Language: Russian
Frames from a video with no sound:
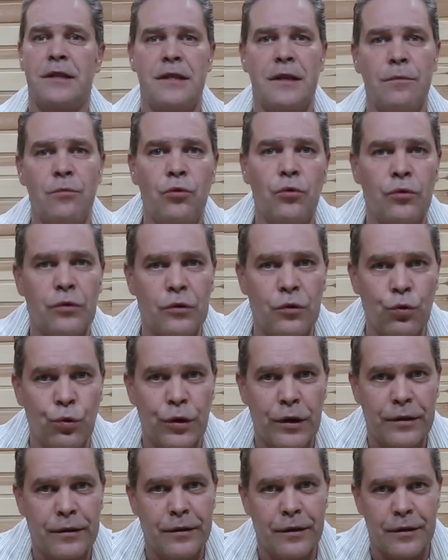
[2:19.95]
тему
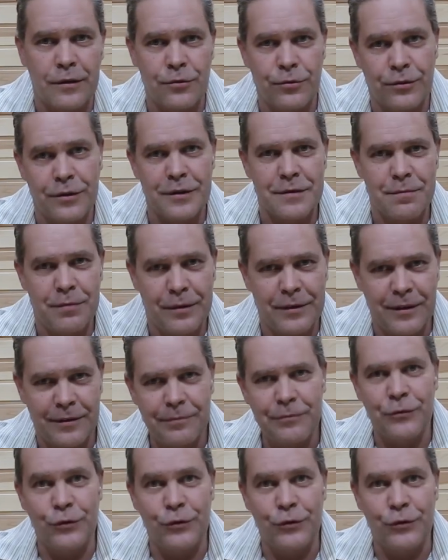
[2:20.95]
«Дурят народ, господа».